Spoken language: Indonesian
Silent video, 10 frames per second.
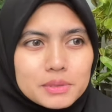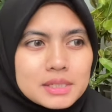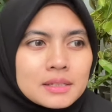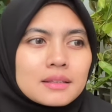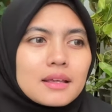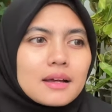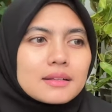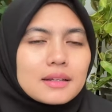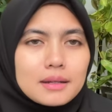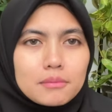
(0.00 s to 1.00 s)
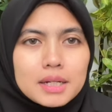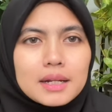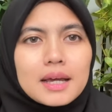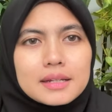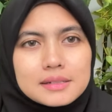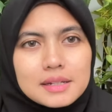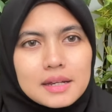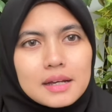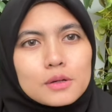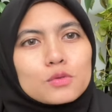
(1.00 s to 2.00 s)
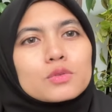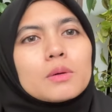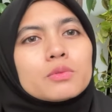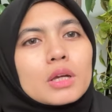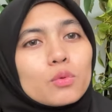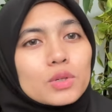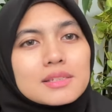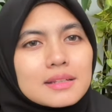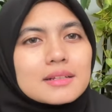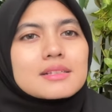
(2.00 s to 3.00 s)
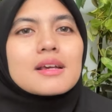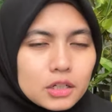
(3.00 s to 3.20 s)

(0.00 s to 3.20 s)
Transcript: pecinta tanaman lainnya, aku udah punya wishlist.